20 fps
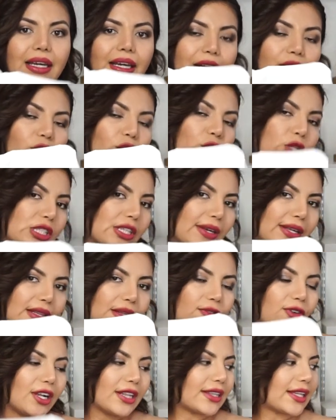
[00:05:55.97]
Que no nos deben
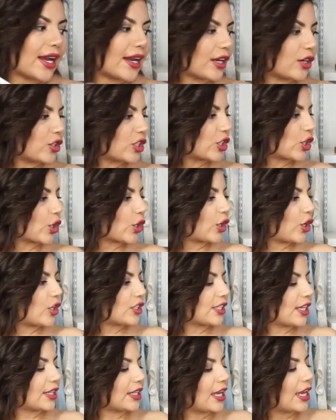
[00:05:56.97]
de faltar en nuestro
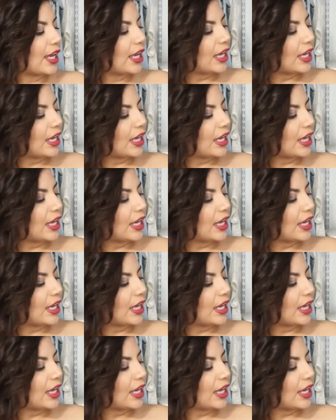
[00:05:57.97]
closet.